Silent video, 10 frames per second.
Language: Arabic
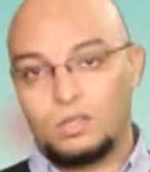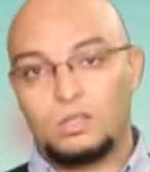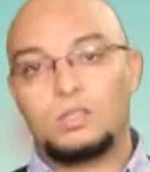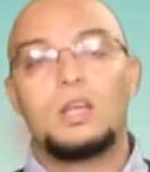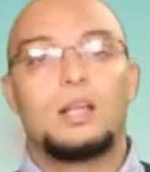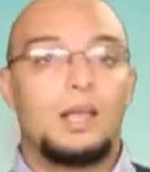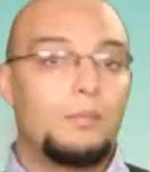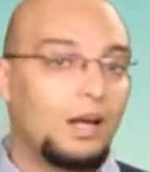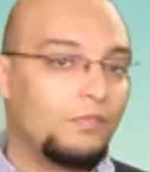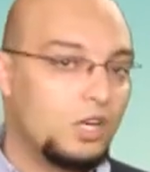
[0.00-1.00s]
دونك لا
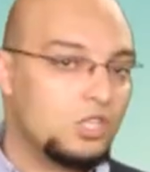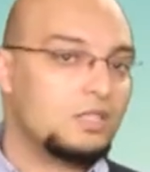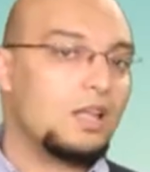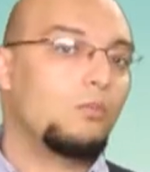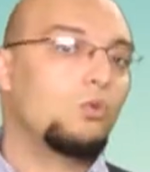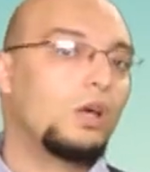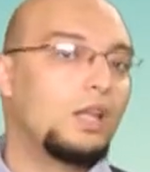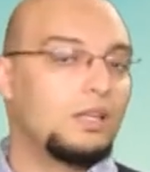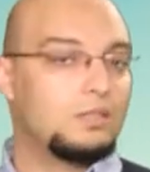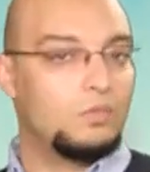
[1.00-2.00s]
ما عرفناش نستعملوها
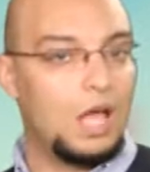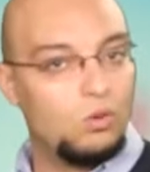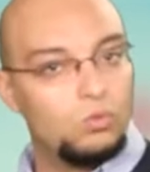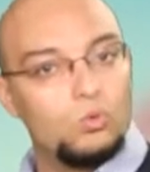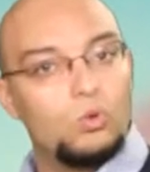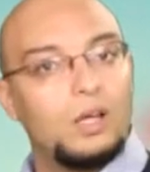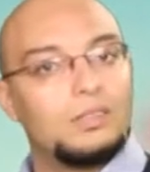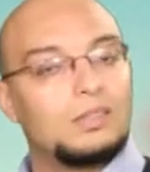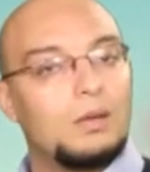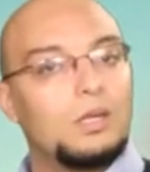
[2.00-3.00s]
لازم نعاودوا نقولوا عند
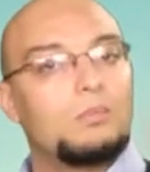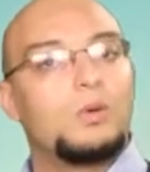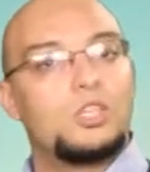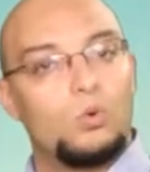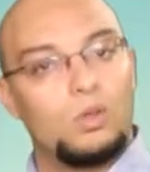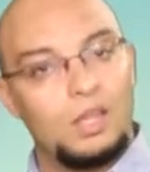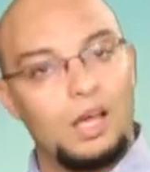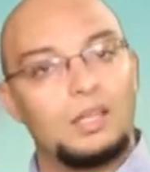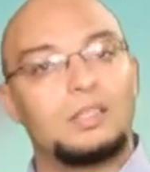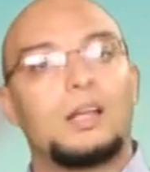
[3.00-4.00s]
الطبيب باش
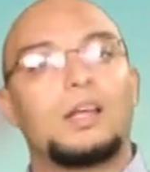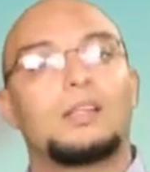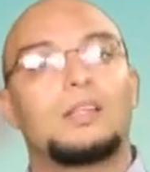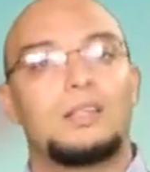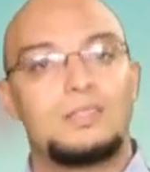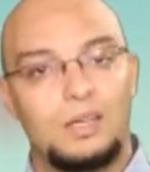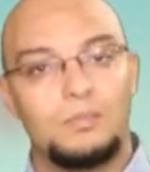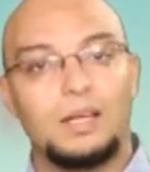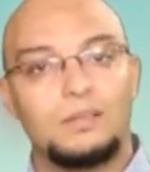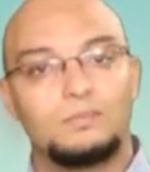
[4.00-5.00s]
يوضح لنا طريقه الاستعمال